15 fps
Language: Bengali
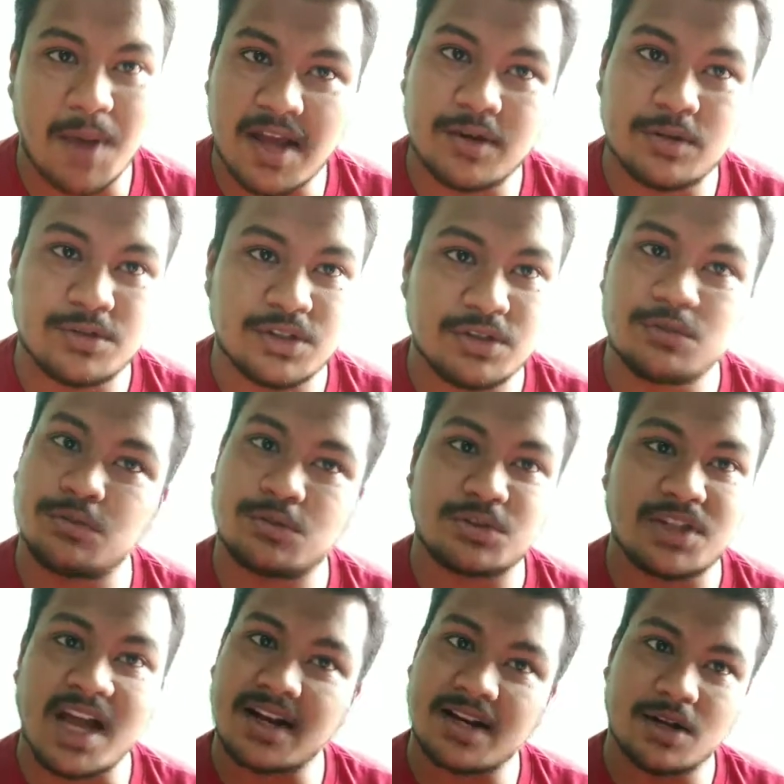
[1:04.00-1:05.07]
বায়োলজি দুটো
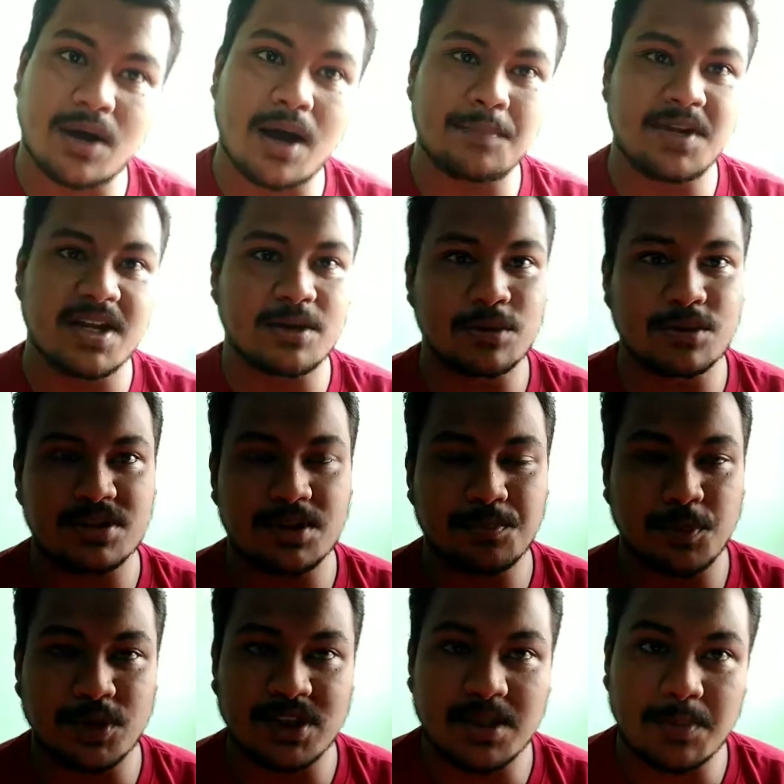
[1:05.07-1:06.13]
থাকলেও আপনি কোর্সে
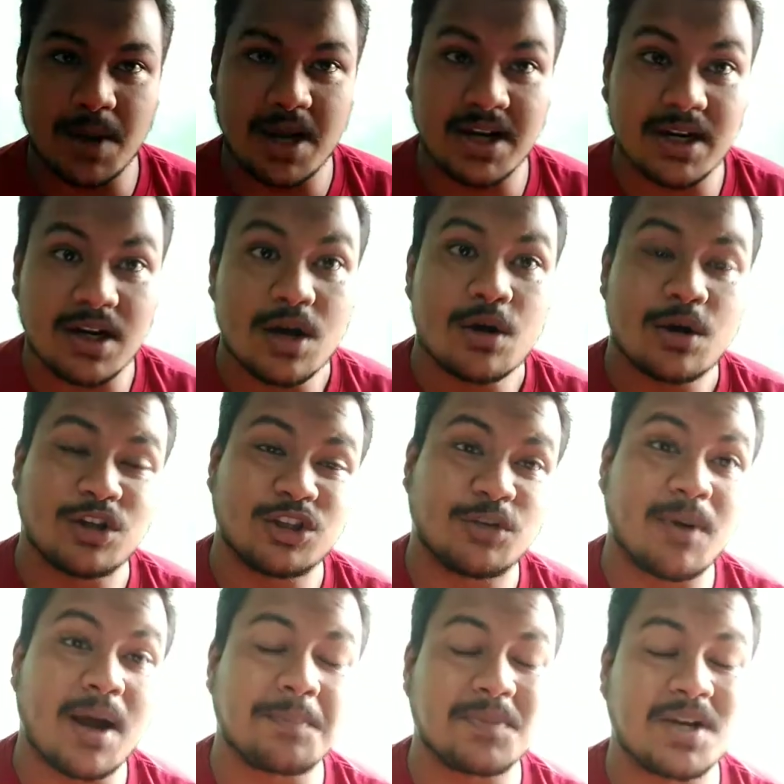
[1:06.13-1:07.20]
পড়তে পারেন অথবা
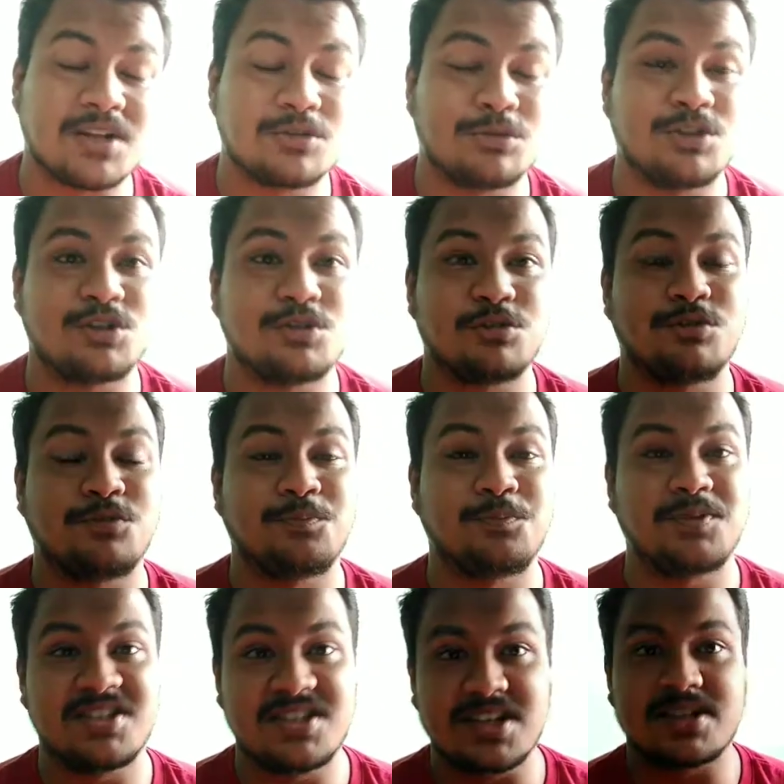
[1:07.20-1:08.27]
আপনার যদি শুধু
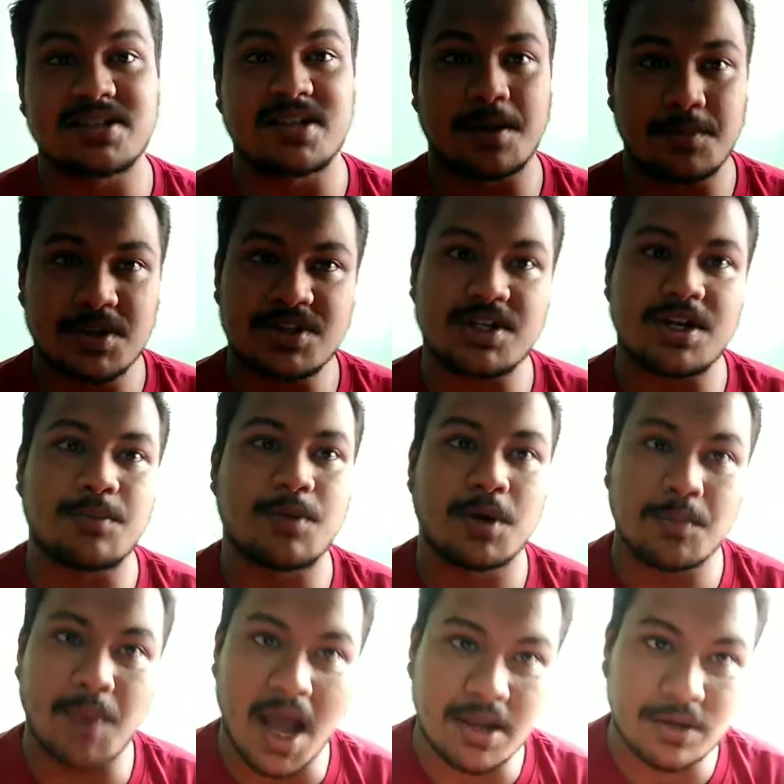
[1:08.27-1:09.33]
ফিজিক্স কেমিস্ট্রি এবং
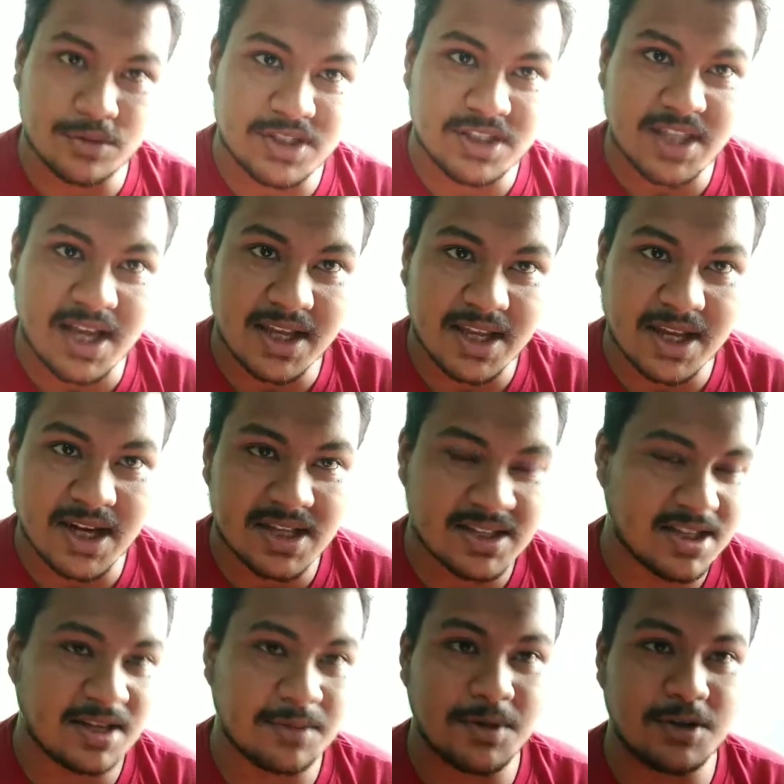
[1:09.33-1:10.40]
বায়োলজি থাকে ক্লাস
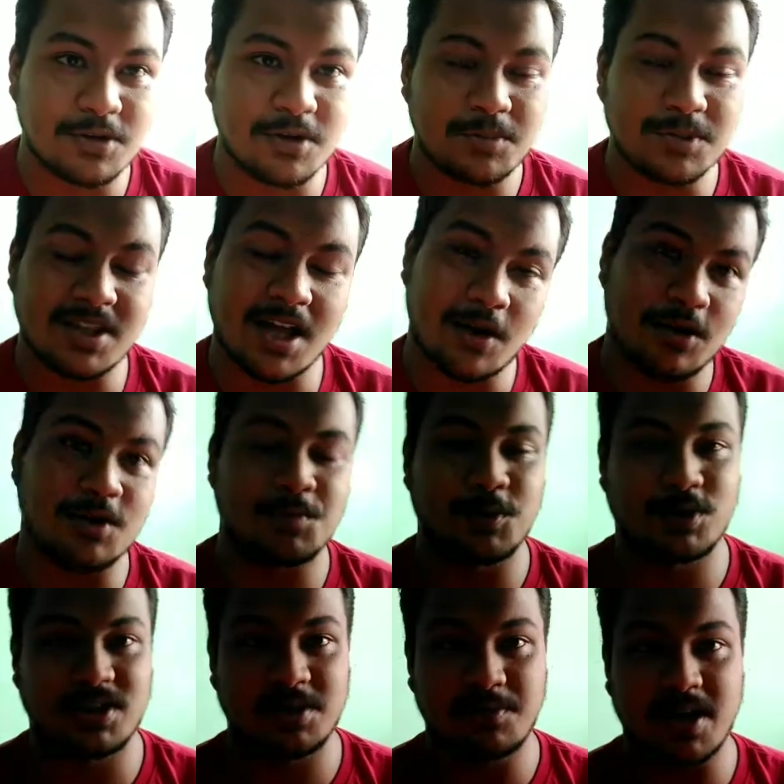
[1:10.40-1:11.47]
ইলেভেন টুয়েলভে তাহলেও
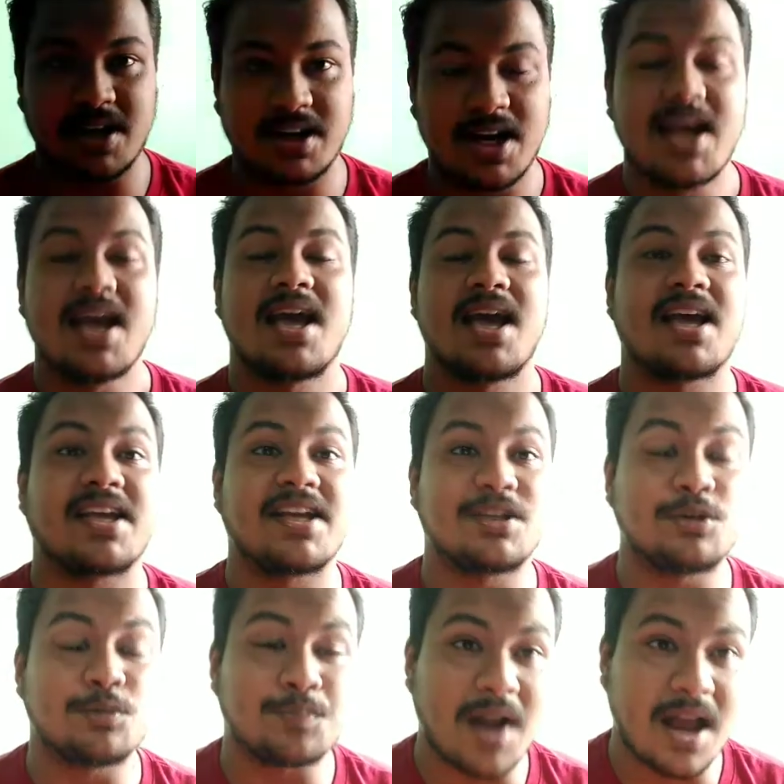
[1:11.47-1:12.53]
পড়তে পারেন হ্যাঁ কিছু
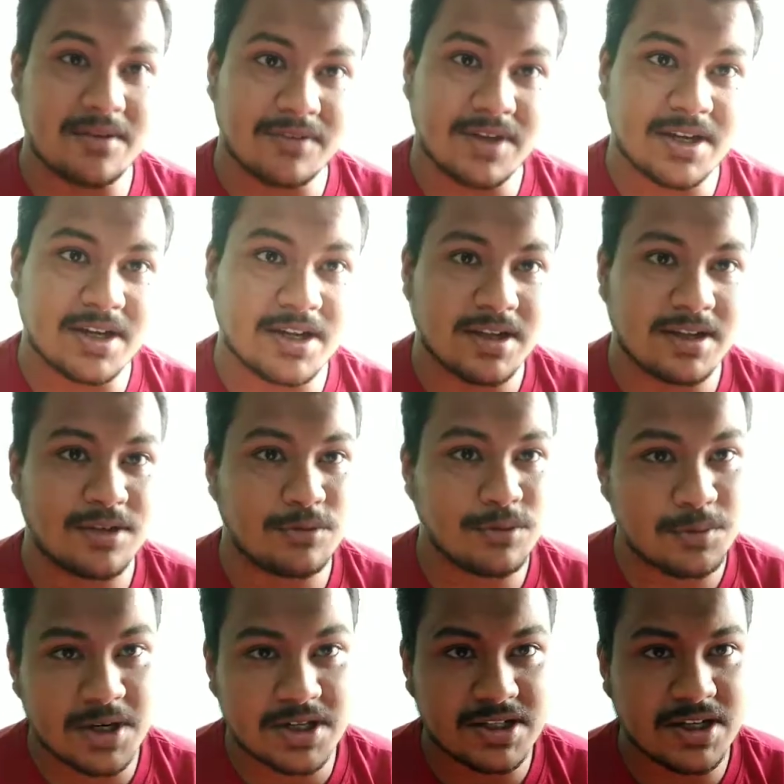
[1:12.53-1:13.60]
প্রাইভেট
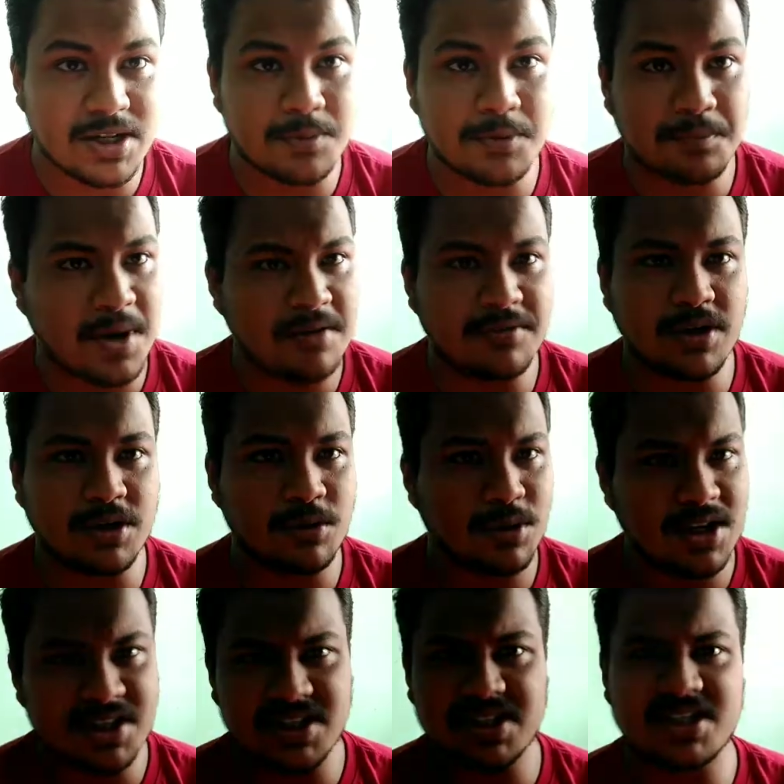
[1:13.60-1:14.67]
ইউনিভার্সিটি এবং প্রাইভেট
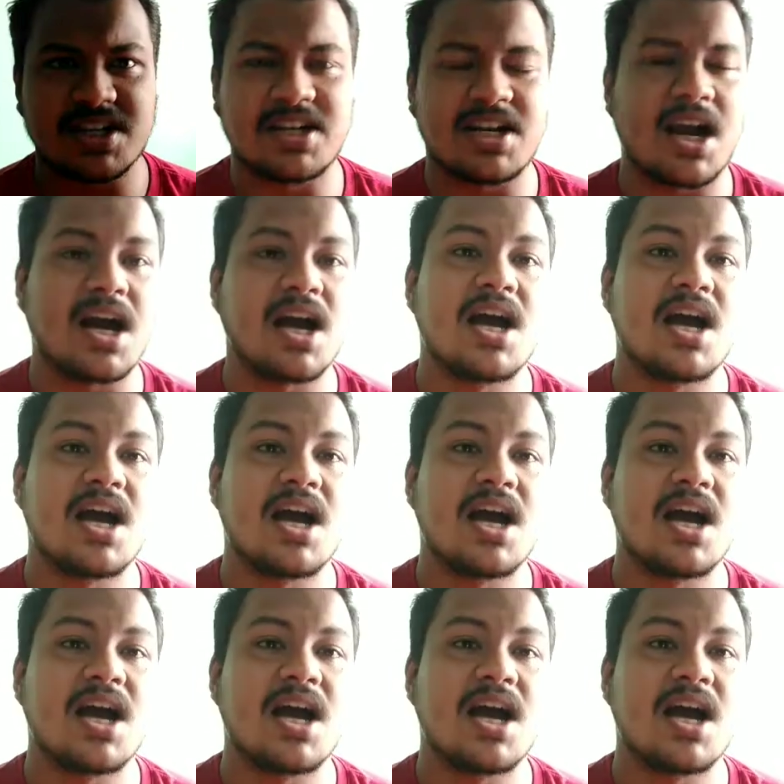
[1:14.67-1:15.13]
কলেজে সেটা